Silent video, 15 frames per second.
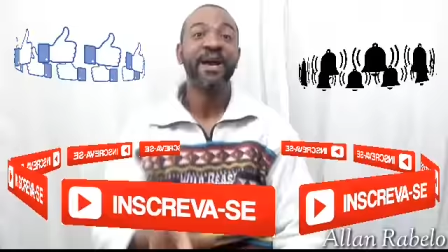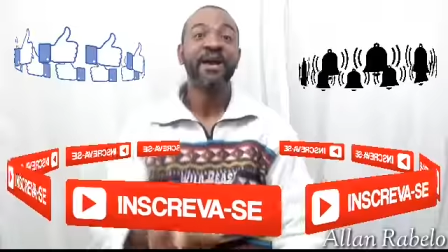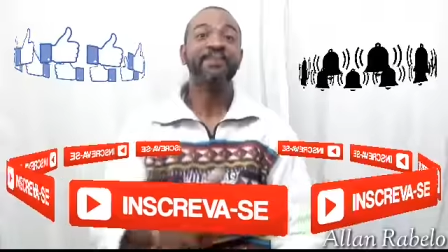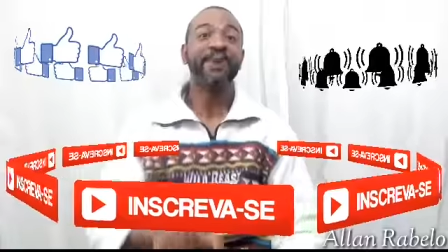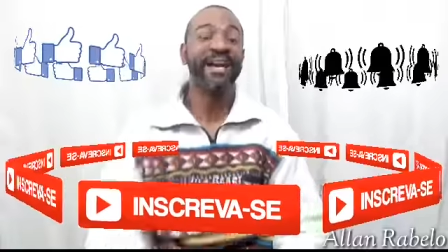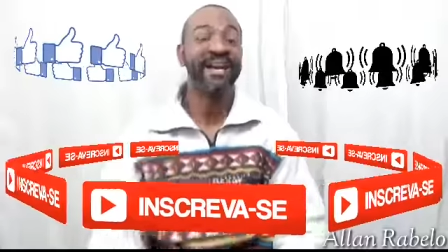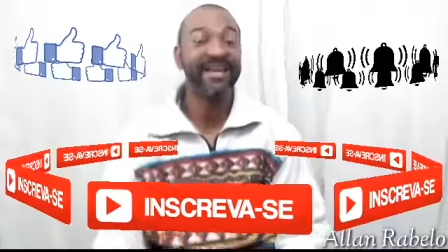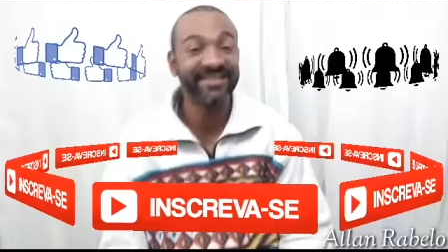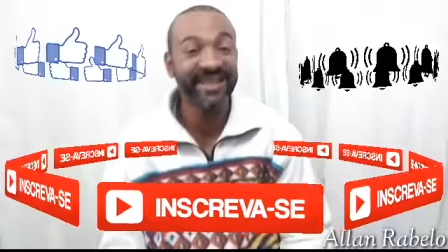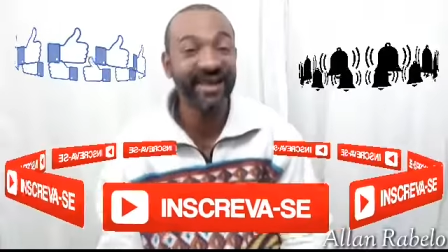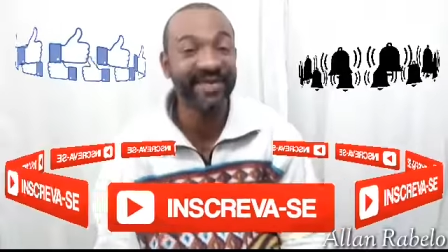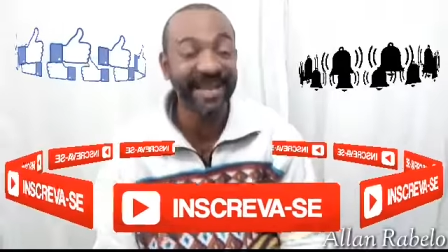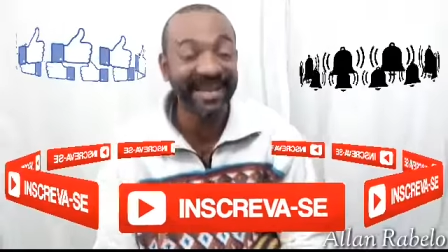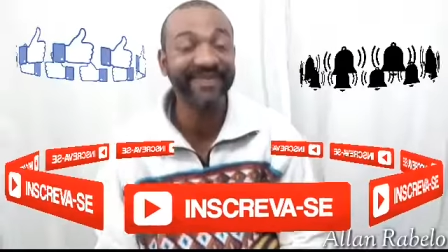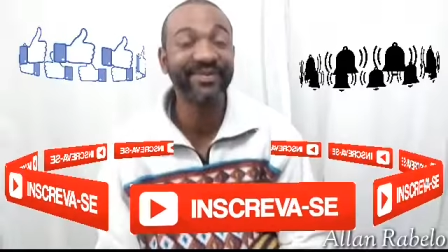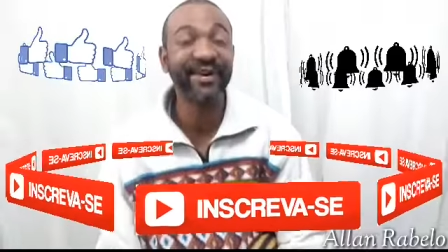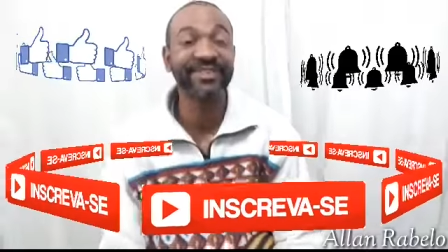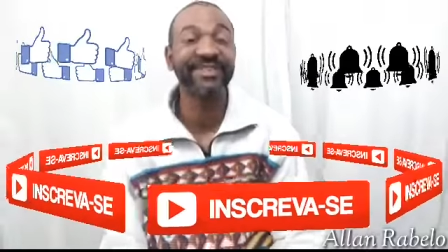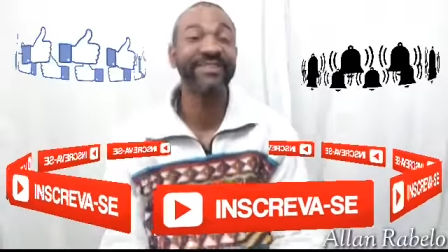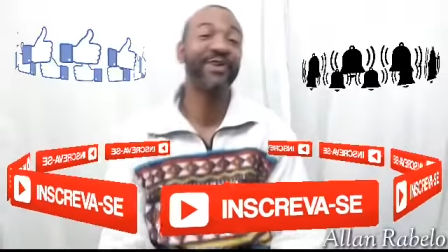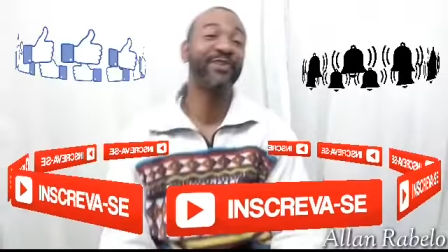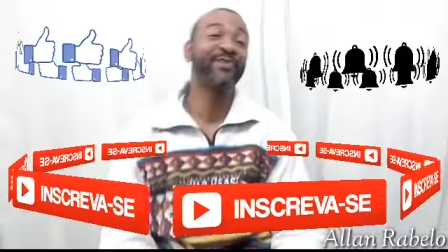para receber as
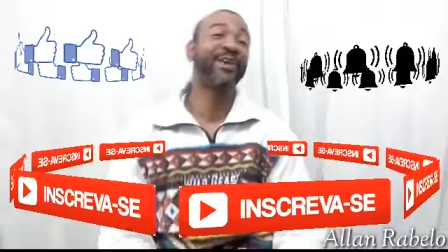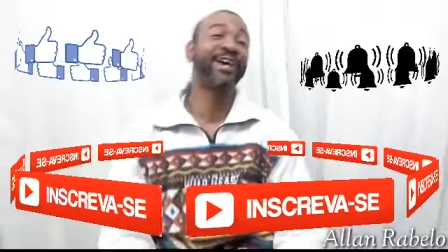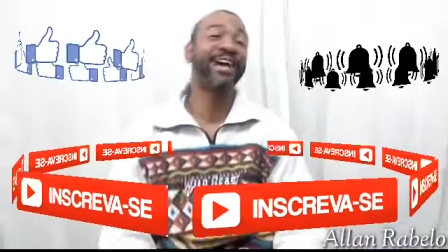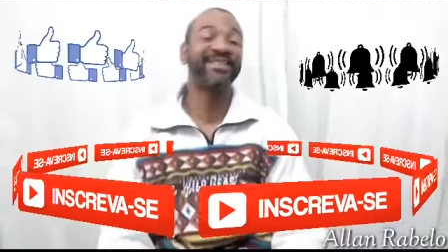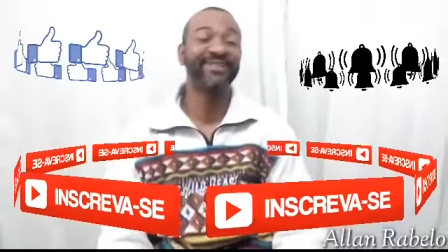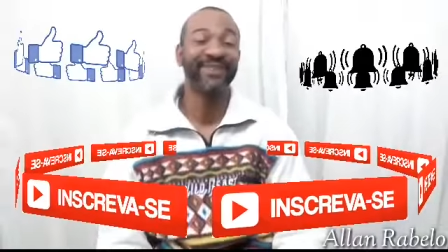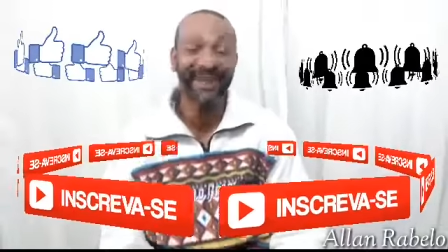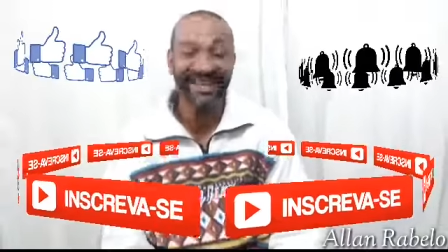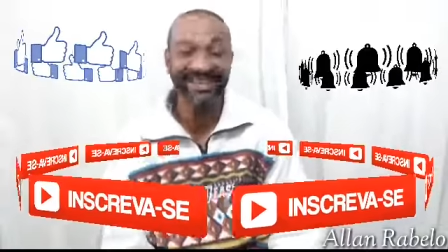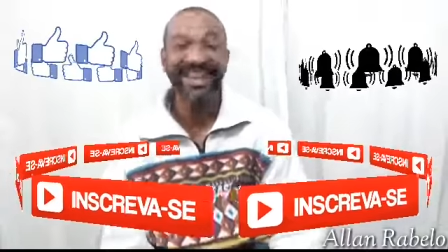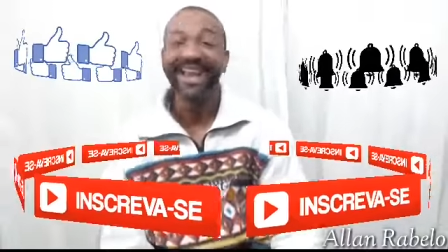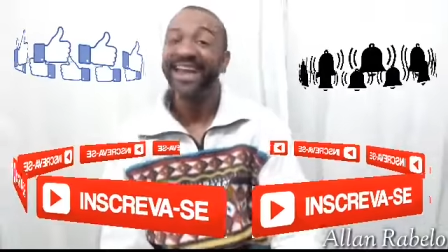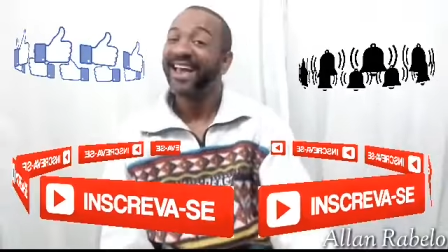nossas notificações.